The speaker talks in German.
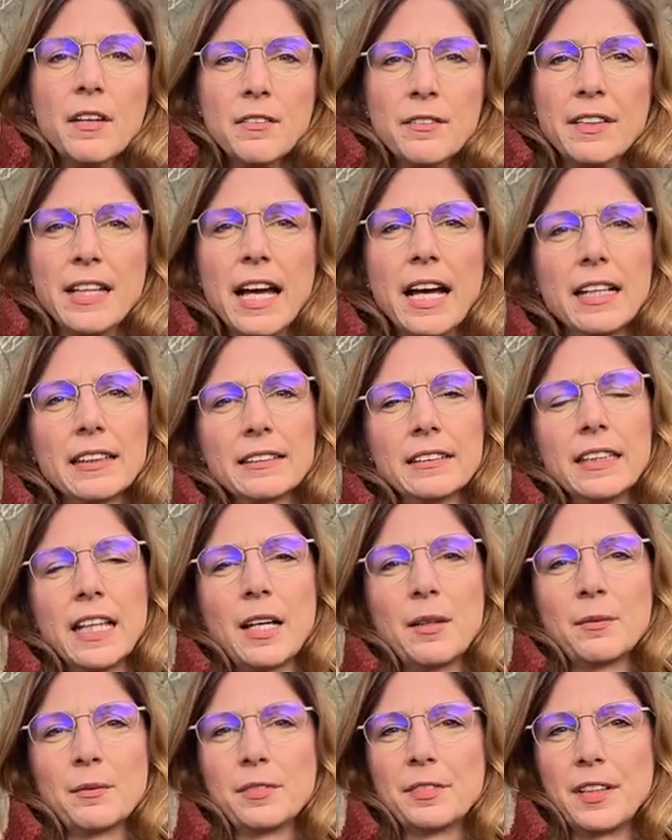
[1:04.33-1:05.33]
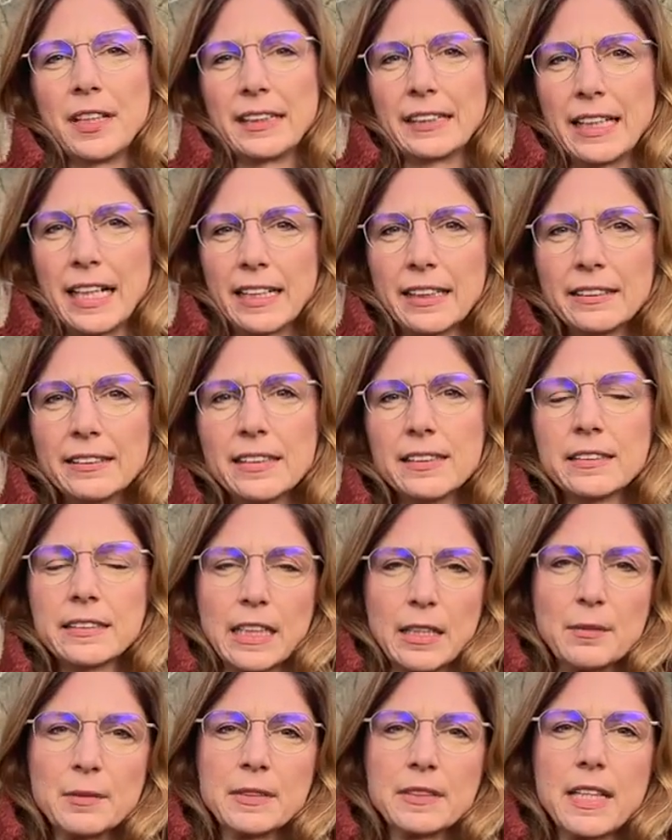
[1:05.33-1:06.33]
Wir hatten am vergangenen
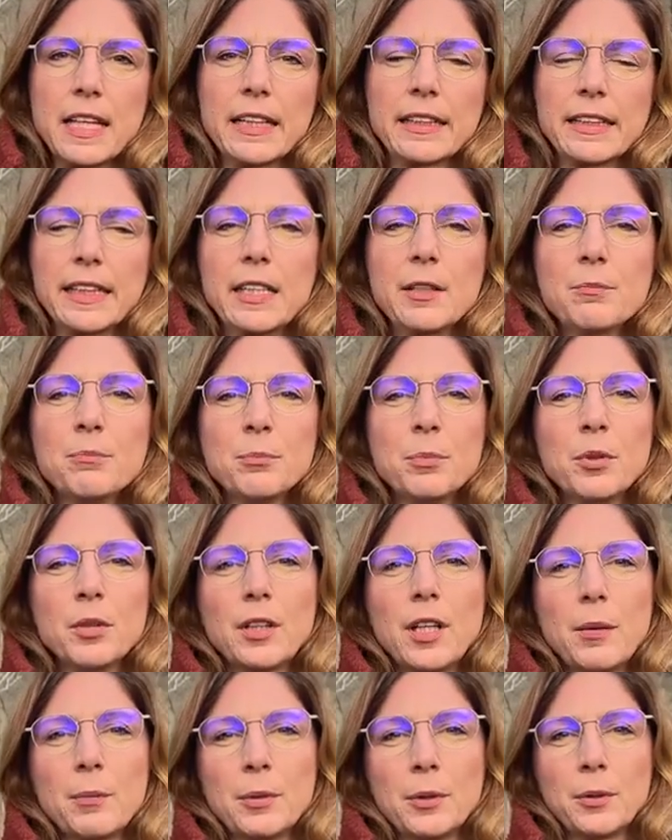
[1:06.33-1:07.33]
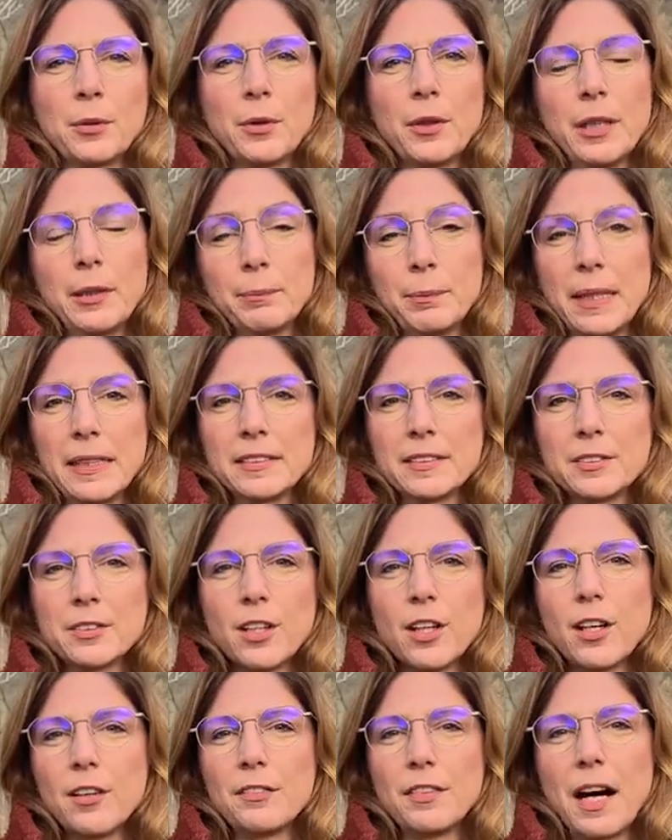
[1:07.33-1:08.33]
Samstag im Bürgerbüro in
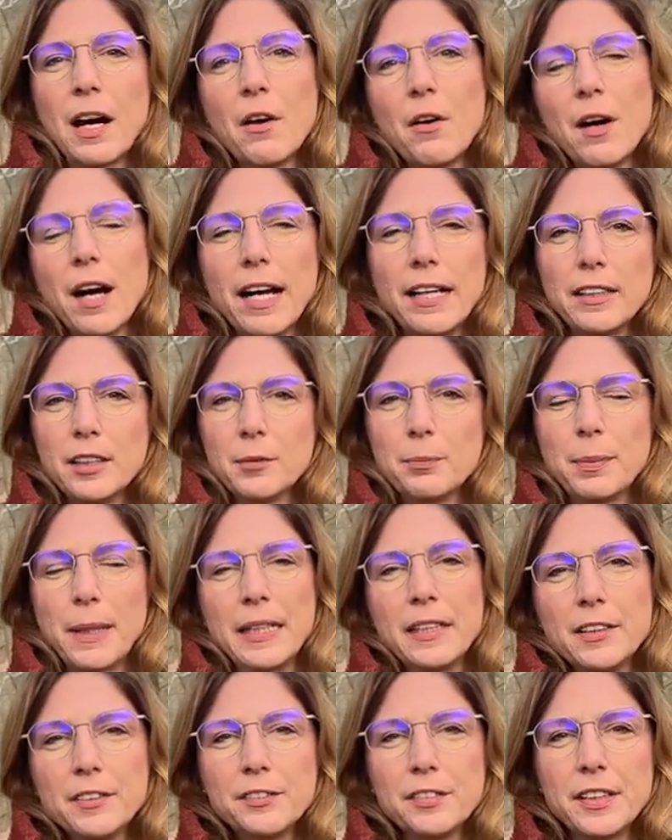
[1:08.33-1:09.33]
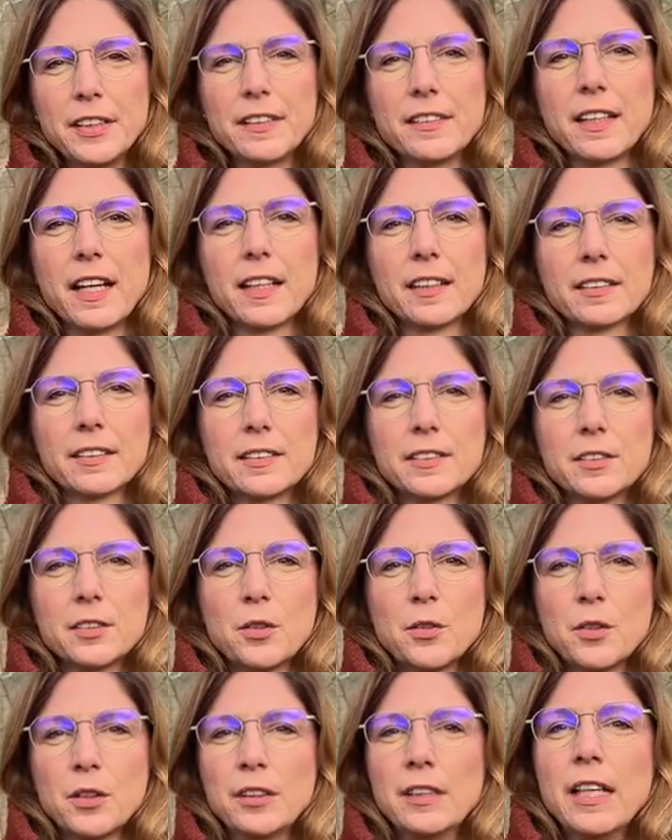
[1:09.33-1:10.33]
Betzdorf auch eine
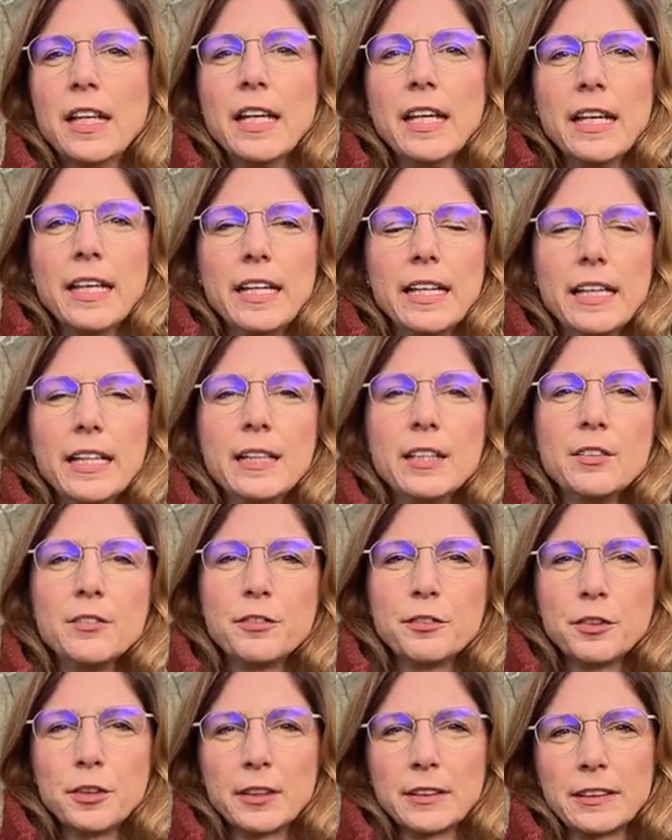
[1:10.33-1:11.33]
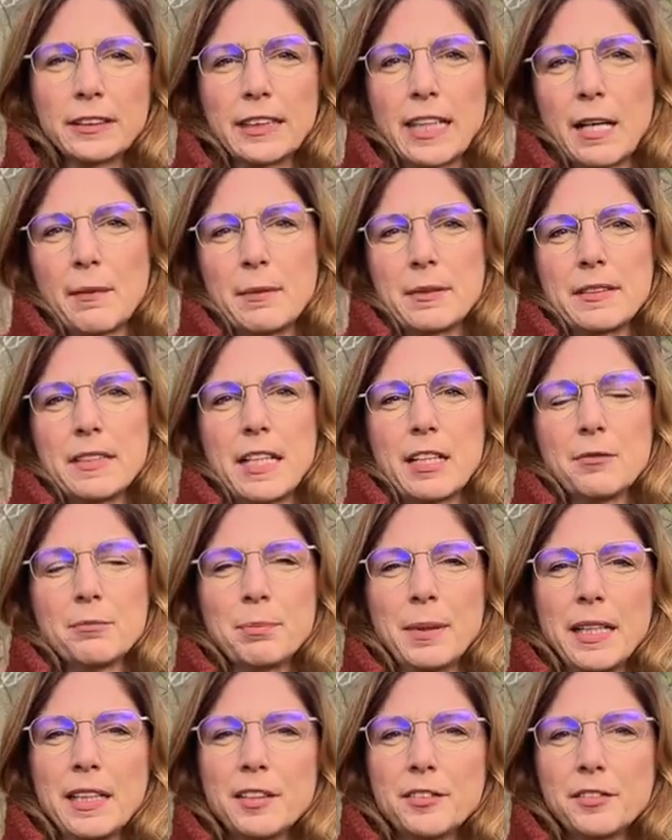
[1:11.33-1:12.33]
Benefizaktion, in Fürth gab es ein
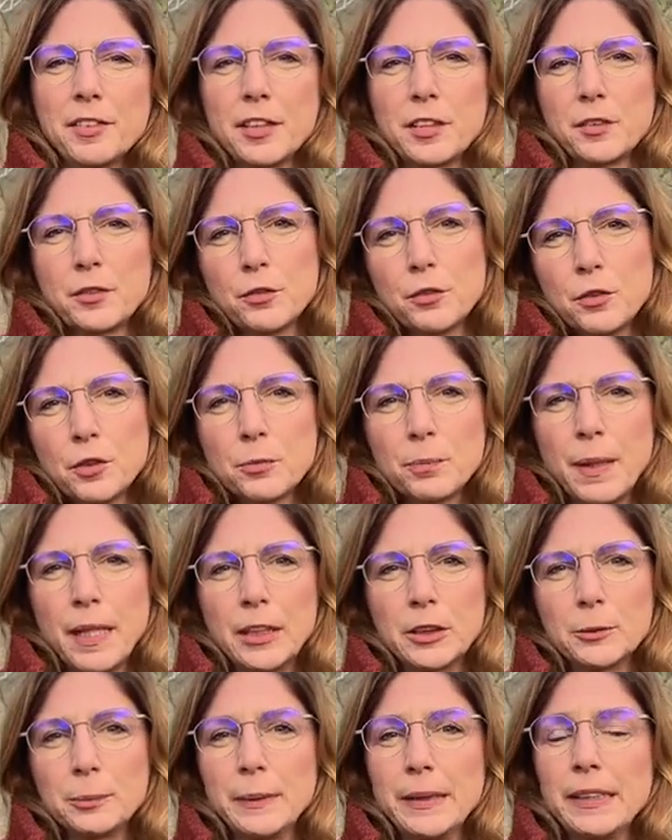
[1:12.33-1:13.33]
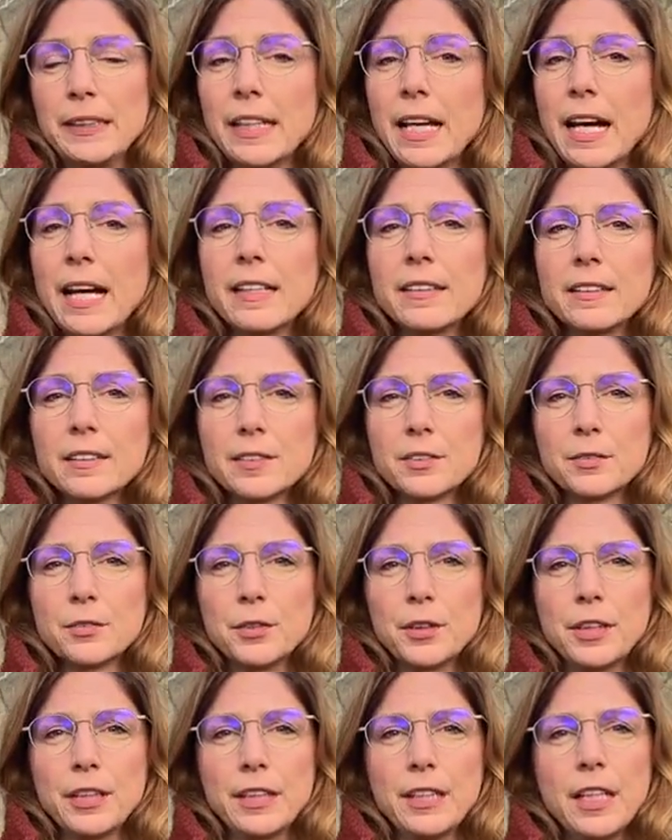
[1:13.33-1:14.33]
Benefits-Fußballspiel, alles
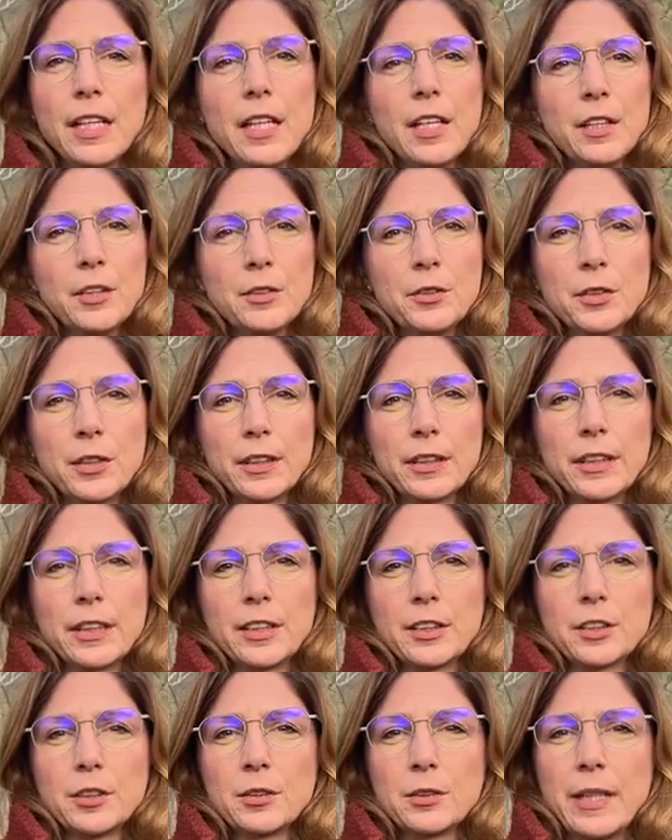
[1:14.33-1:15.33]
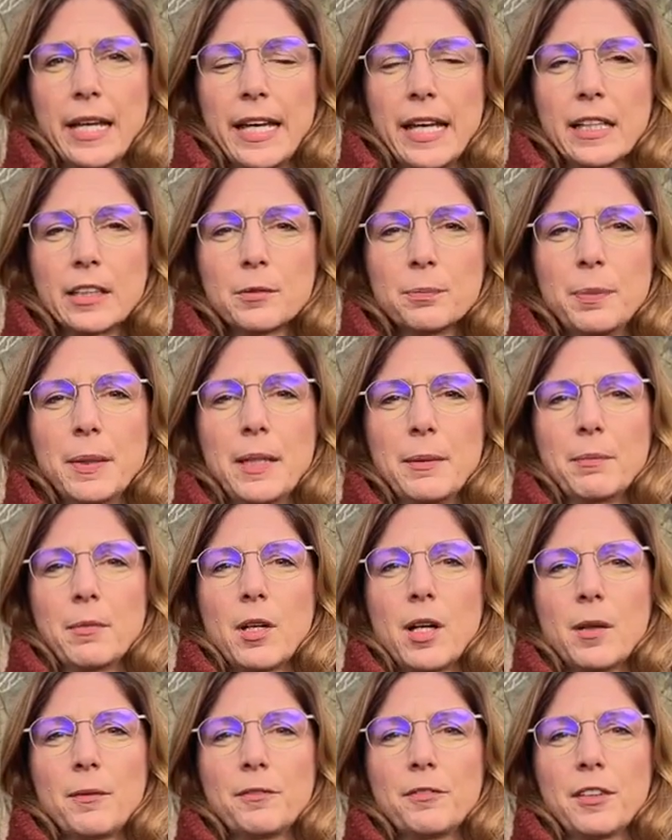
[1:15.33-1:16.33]
für die türkischen
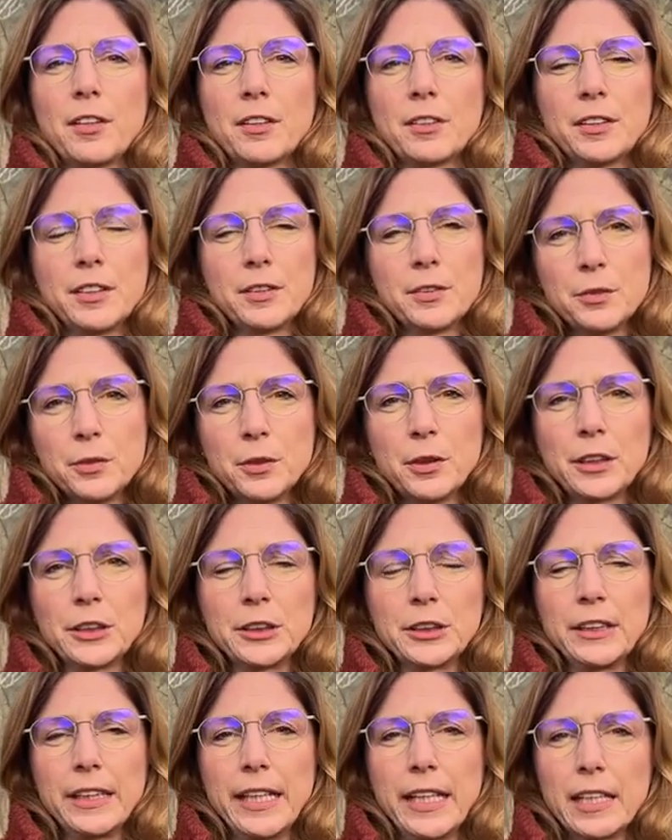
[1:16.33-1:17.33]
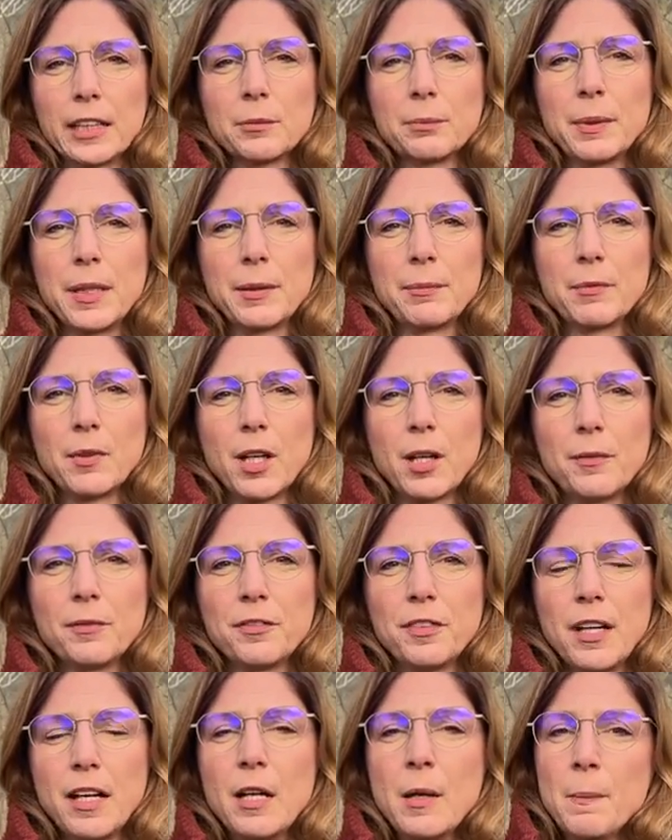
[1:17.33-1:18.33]
Erdbebenopfer und die syrischen
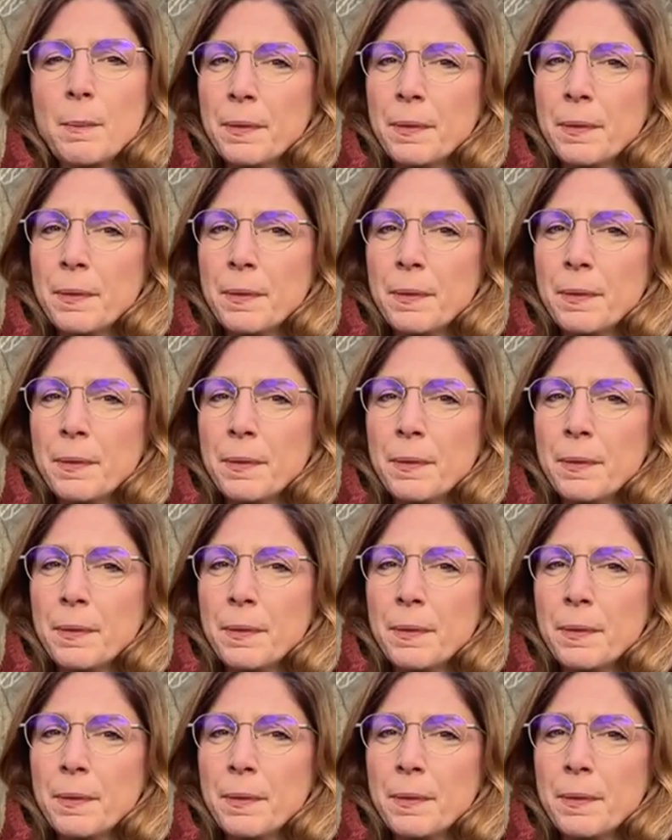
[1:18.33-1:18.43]
Erdbebenopfer.